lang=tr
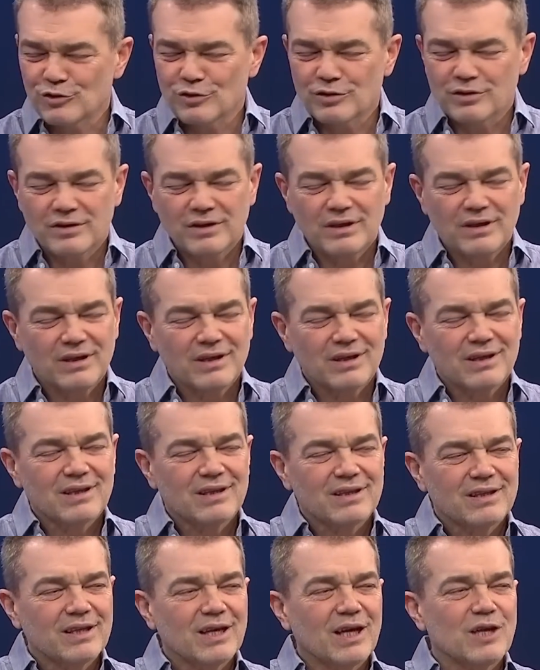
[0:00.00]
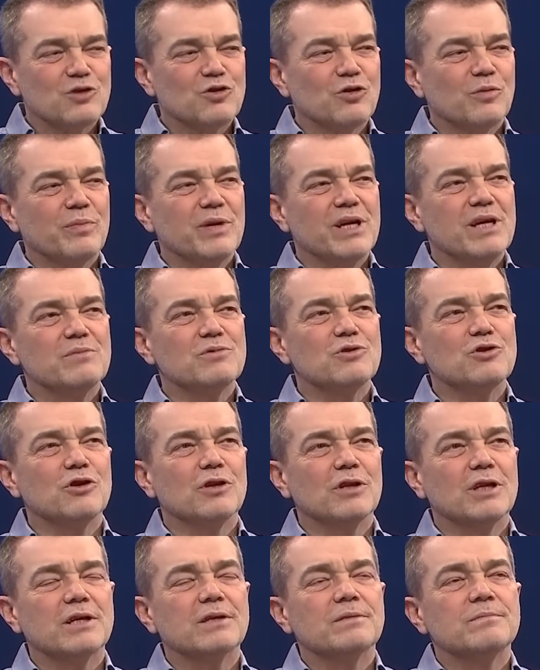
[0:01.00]
onu. Daha çok
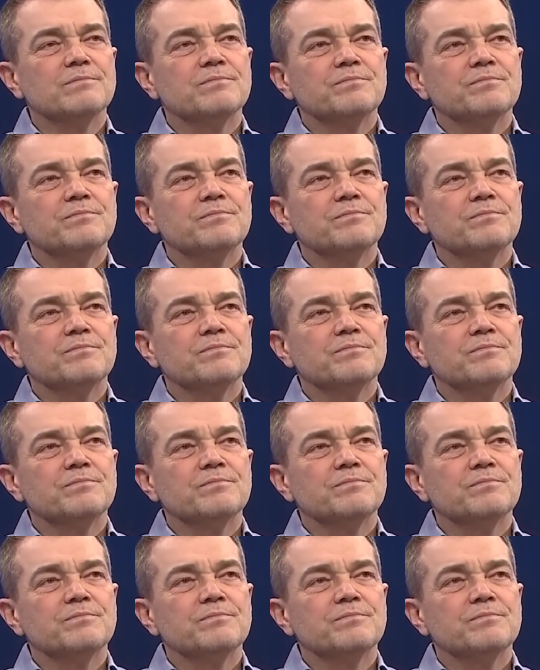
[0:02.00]
benimsiyorlar.